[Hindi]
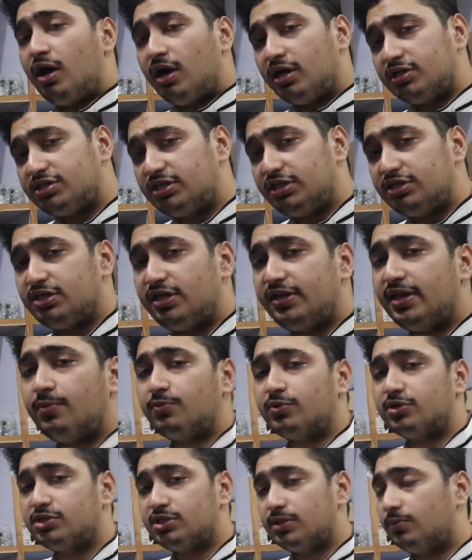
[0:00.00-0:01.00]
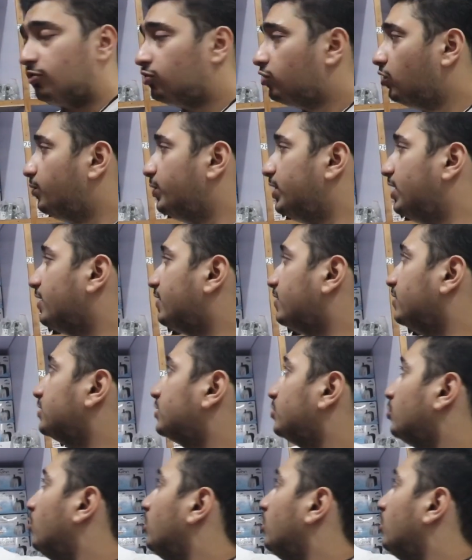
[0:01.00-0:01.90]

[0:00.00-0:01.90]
अच्छी चीज़ आप कस्टमर को पिला सकते